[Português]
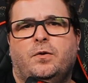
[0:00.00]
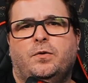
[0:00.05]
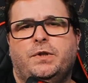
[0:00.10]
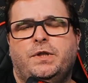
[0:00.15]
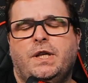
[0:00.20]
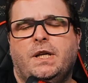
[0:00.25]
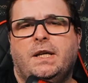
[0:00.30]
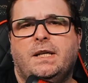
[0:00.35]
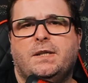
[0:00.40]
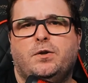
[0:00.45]

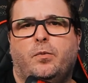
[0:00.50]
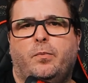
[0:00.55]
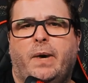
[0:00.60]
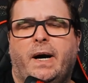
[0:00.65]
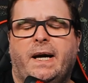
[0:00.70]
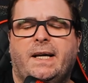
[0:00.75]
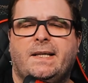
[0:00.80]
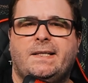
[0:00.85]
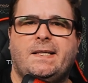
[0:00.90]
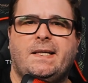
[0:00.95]
utiliza o
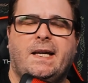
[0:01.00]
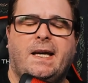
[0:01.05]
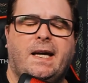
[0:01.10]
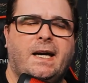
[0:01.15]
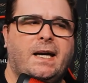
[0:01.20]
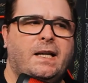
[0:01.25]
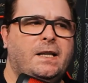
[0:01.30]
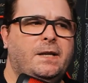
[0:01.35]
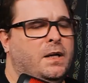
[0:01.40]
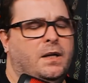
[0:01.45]

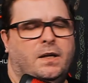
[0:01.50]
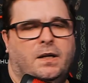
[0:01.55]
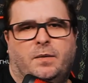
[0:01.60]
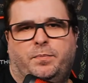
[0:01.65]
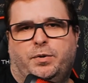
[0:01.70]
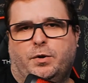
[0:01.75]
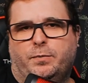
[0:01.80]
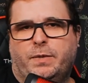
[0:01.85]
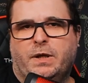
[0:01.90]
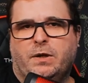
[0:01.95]
MySQL é,
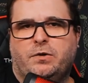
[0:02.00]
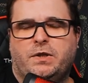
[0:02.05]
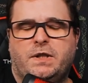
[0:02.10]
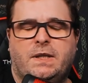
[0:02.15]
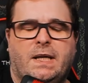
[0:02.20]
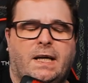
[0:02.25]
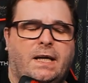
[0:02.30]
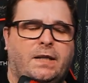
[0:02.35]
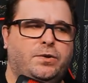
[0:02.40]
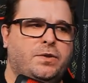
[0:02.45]
para o banco de
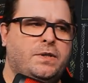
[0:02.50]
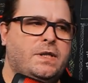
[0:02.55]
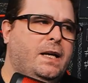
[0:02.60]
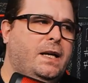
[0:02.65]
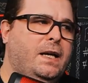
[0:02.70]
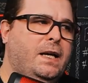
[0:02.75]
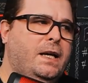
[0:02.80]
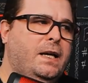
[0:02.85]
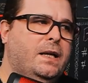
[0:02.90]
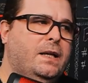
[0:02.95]
dados
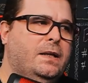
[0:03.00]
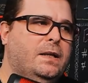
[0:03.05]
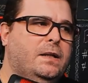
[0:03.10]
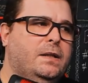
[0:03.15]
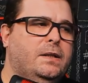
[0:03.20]
e